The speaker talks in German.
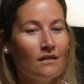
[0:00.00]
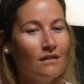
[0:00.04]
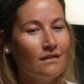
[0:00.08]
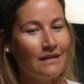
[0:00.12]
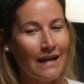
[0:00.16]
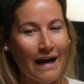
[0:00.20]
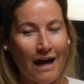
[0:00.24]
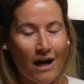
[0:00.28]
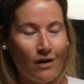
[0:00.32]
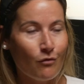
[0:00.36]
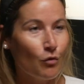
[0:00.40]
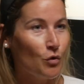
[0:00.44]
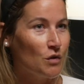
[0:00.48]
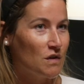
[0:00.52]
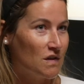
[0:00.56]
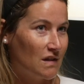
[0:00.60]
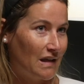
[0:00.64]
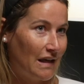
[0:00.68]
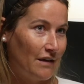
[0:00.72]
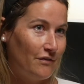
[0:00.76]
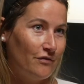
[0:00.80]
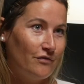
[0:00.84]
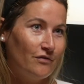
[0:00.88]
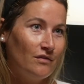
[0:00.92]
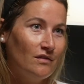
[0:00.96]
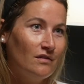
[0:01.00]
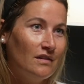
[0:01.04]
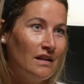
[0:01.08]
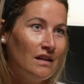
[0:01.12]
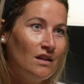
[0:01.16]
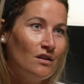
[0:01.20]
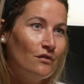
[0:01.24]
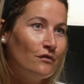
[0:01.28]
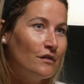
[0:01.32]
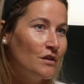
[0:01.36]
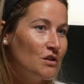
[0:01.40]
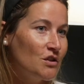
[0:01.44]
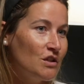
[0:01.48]
Nachwuchskräften
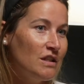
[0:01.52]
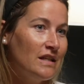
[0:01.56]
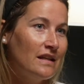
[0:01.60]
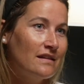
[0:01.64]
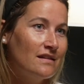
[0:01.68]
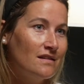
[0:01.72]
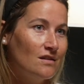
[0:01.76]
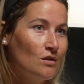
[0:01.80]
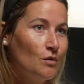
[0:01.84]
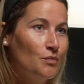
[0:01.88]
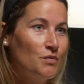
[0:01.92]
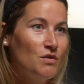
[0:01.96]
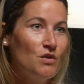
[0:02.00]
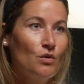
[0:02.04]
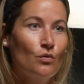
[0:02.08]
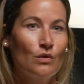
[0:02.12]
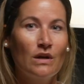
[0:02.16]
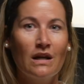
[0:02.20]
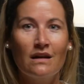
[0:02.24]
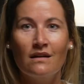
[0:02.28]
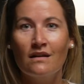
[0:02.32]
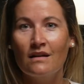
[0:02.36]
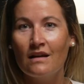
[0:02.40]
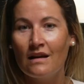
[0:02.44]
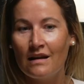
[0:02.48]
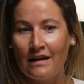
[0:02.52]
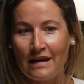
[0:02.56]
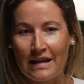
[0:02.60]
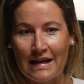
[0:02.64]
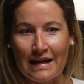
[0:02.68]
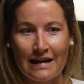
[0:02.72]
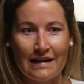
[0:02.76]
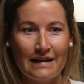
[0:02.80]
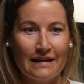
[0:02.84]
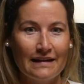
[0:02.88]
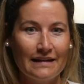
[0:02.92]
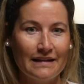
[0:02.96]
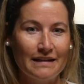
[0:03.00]
in den verschiedensten Optionen,
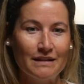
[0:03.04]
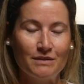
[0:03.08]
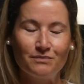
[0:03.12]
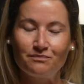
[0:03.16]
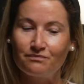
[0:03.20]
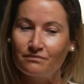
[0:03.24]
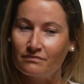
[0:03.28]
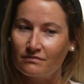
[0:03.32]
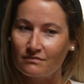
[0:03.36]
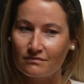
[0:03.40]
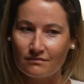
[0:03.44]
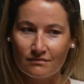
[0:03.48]
Lehrlinge,